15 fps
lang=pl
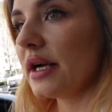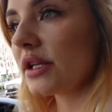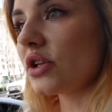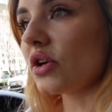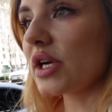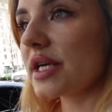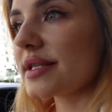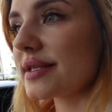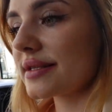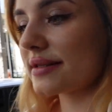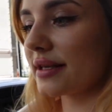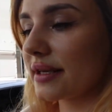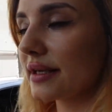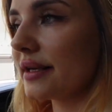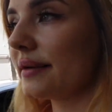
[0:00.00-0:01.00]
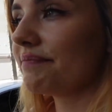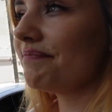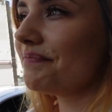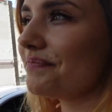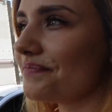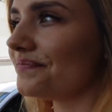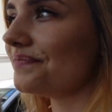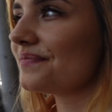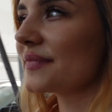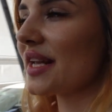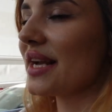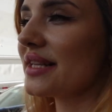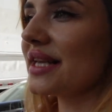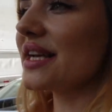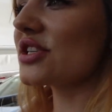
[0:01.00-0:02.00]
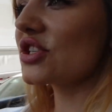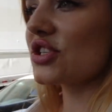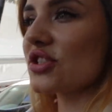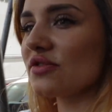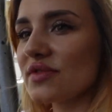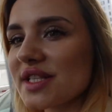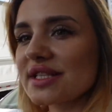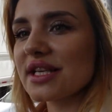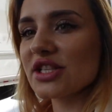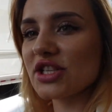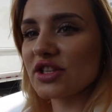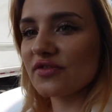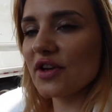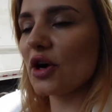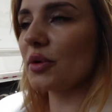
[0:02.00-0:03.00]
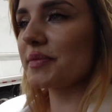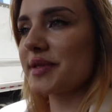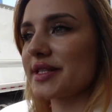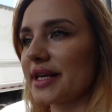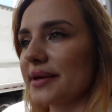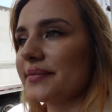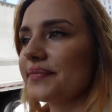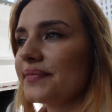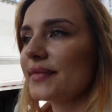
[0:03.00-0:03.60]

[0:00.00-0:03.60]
to jest... Hmm, nie, jeszcze są w zasadzie dwie opcje.